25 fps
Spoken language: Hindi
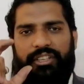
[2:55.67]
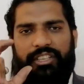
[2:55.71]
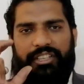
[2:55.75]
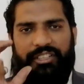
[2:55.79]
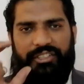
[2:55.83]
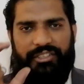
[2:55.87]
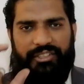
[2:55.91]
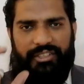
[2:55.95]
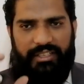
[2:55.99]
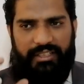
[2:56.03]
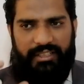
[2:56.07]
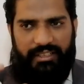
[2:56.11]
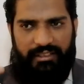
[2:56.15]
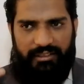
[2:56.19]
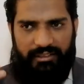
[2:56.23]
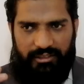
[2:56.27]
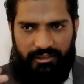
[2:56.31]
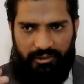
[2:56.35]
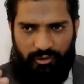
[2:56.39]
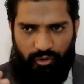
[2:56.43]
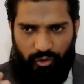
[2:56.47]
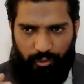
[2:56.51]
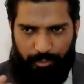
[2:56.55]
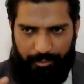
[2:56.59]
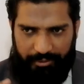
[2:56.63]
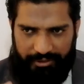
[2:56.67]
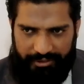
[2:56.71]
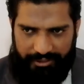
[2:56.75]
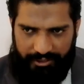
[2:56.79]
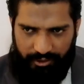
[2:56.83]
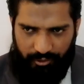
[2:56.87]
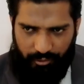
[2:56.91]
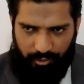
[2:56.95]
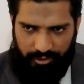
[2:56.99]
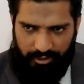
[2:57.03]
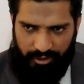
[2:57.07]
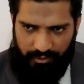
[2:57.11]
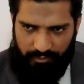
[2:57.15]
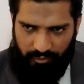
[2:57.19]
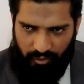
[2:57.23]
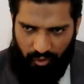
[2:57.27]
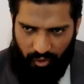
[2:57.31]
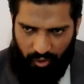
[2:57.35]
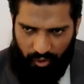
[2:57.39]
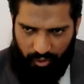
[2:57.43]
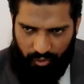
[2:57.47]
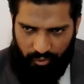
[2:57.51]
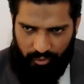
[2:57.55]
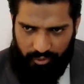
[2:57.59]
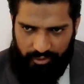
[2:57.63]
लिटरल जो मीनिंग होता है वो
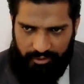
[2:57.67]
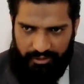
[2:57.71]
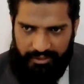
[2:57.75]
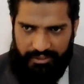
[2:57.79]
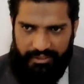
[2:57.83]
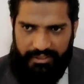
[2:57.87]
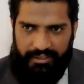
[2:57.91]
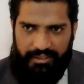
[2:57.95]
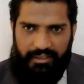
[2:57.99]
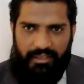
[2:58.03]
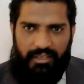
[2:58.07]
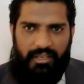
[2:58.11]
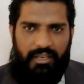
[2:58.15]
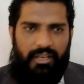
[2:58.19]
और होता है